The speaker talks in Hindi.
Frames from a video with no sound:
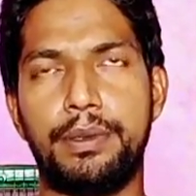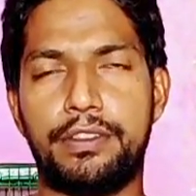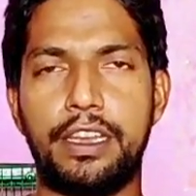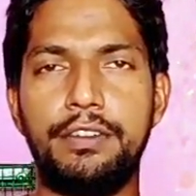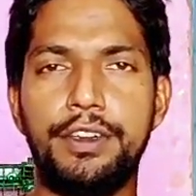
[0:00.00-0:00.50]

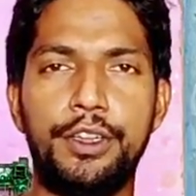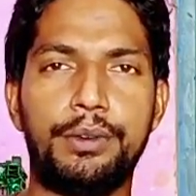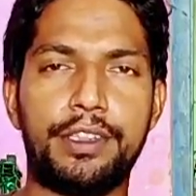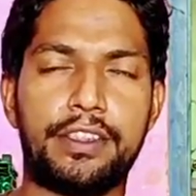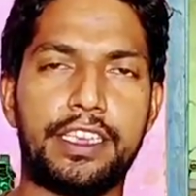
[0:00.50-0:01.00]
पिछली
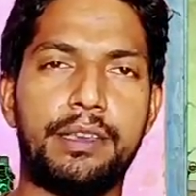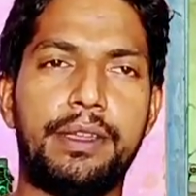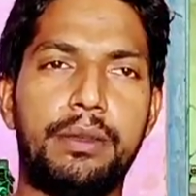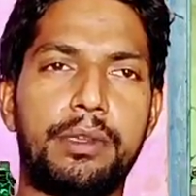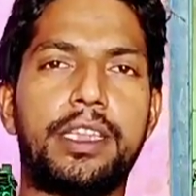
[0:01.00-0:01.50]
वीडियो में जैसे कि
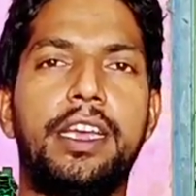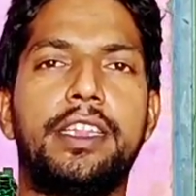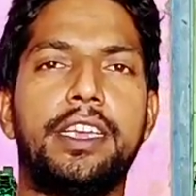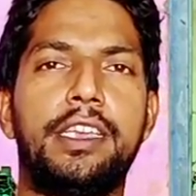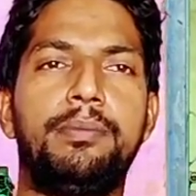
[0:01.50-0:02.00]
मैंने
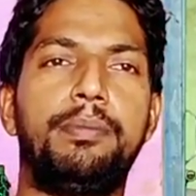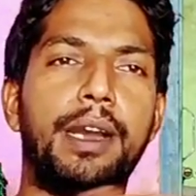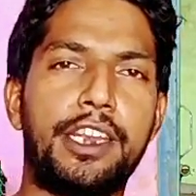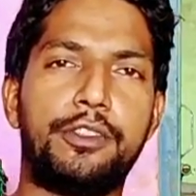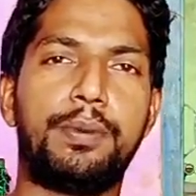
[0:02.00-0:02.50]
बताया था कि
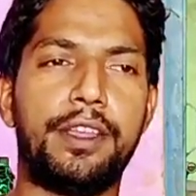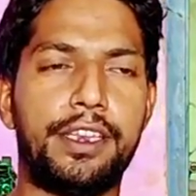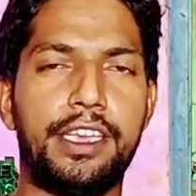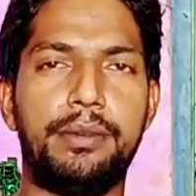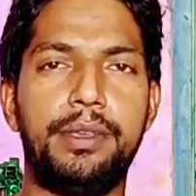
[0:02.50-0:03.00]
बारिश पड़
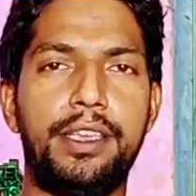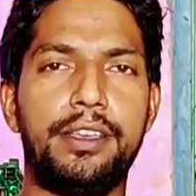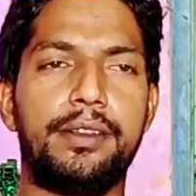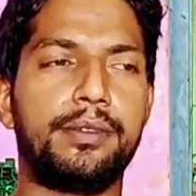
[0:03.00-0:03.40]
रही है अभी